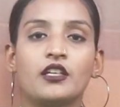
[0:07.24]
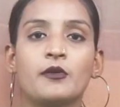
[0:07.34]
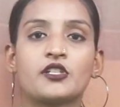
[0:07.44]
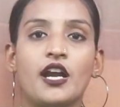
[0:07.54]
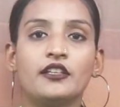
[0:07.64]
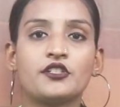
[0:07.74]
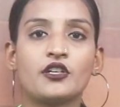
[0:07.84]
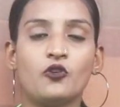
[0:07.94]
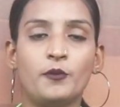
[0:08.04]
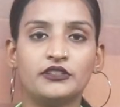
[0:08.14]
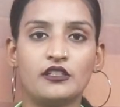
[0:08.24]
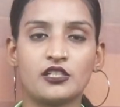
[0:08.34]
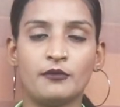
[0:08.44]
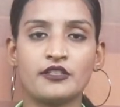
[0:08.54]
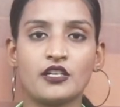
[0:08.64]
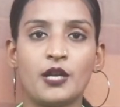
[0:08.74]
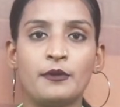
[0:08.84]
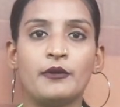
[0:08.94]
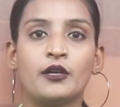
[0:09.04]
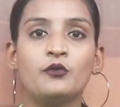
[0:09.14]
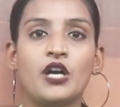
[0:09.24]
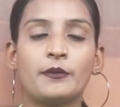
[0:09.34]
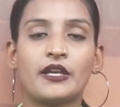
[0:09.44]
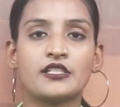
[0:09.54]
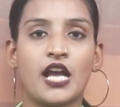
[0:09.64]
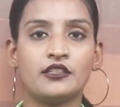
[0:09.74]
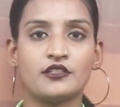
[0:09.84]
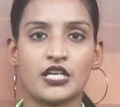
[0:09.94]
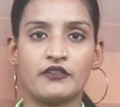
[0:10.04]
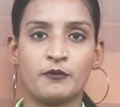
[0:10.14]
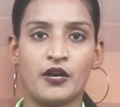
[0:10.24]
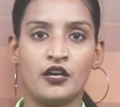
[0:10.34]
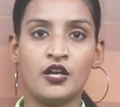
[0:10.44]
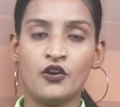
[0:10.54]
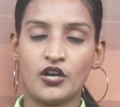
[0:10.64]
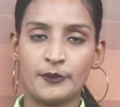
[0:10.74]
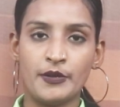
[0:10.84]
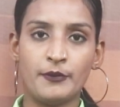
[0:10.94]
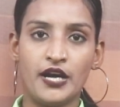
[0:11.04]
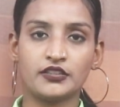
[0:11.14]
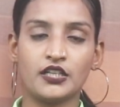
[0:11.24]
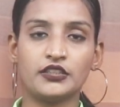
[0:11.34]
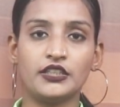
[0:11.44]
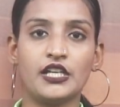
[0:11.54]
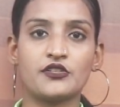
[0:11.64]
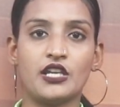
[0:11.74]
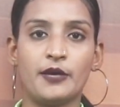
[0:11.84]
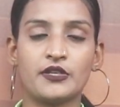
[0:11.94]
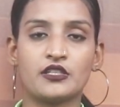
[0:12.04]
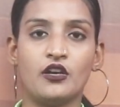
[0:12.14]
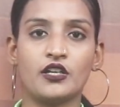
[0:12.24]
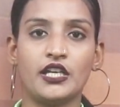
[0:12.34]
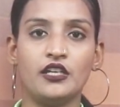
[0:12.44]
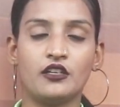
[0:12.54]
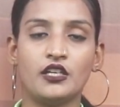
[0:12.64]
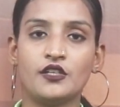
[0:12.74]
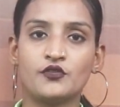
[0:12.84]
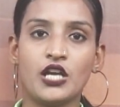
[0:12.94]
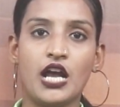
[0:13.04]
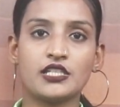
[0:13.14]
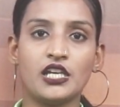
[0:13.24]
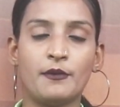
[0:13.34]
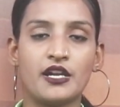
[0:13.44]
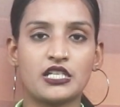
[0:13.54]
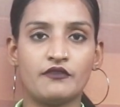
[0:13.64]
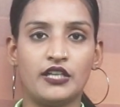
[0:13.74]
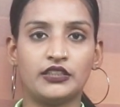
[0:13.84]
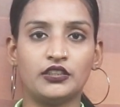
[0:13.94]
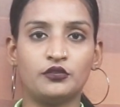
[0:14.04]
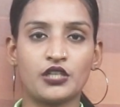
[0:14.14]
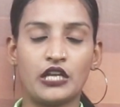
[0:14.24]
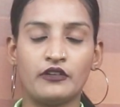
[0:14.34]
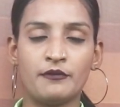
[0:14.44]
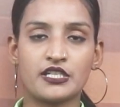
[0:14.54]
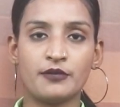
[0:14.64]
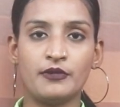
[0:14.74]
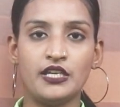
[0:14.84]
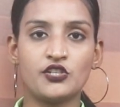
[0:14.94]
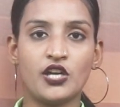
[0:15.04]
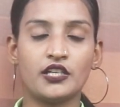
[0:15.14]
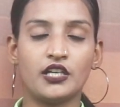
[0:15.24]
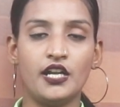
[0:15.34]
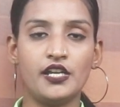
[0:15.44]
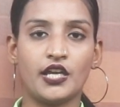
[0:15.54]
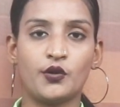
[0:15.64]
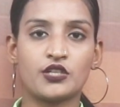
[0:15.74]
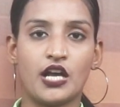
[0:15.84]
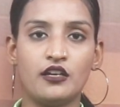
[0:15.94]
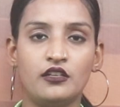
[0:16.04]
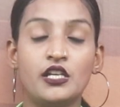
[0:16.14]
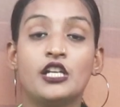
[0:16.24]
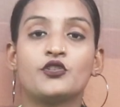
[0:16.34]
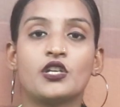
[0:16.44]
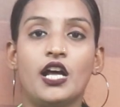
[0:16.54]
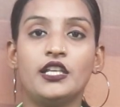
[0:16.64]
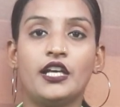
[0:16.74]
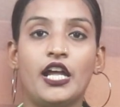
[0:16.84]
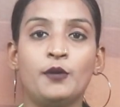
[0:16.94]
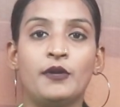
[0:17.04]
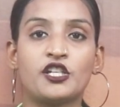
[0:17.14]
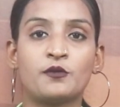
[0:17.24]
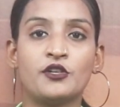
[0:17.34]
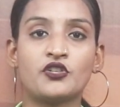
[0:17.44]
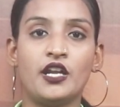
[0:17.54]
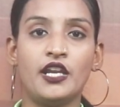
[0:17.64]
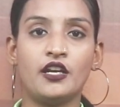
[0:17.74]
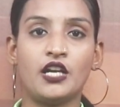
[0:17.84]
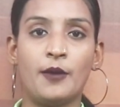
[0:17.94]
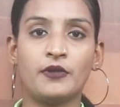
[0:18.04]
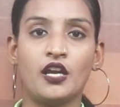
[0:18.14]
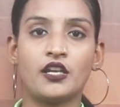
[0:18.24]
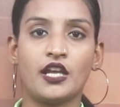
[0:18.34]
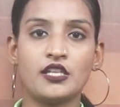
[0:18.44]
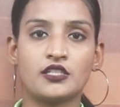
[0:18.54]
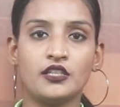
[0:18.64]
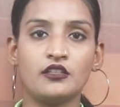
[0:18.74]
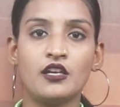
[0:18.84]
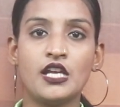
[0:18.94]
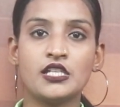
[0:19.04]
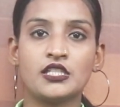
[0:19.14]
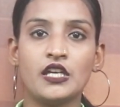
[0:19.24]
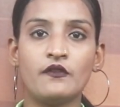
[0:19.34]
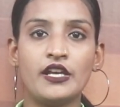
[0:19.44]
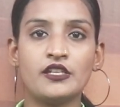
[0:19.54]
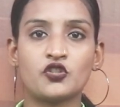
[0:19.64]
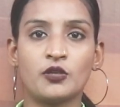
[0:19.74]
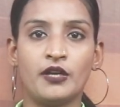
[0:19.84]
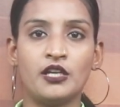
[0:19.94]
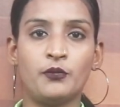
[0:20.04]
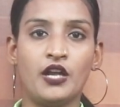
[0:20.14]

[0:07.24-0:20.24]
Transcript: नमस्कार दर्शकों बंधन समाचार में मैं हूं आपके साथ ऋचा वर्मा अब हम बात करते हैं जिला बिजनौर की जहां से हमारे संवाददाता तुषार वर्मा से मिली जानकारी के अनुसार जिलाधिकारी महेश मिश्रा ने ग्राम खेड़की स्थित सीवरेज ट्रीटमेंट